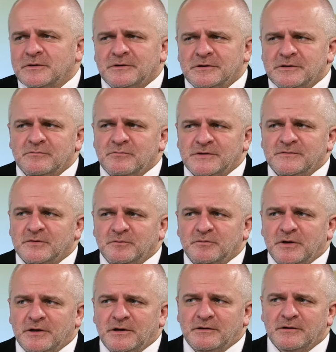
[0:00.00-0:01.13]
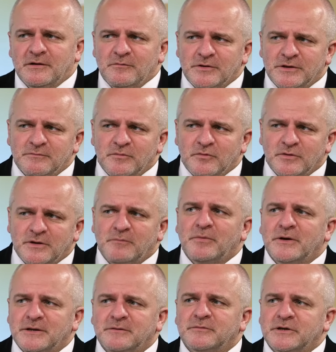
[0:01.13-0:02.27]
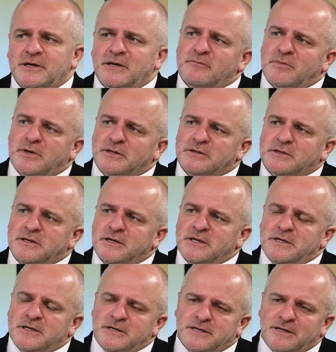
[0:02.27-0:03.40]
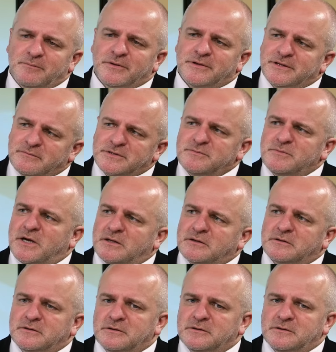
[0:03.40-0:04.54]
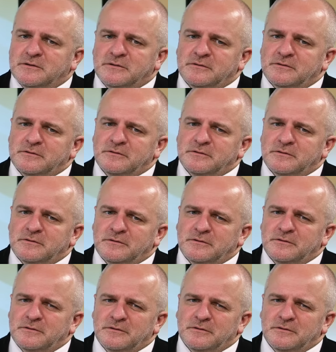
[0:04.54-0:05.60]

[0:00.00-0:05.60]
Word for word: Znaczy, bez wątpienia kobiety były napędem tej kampanii i napędem zmiany, i, i,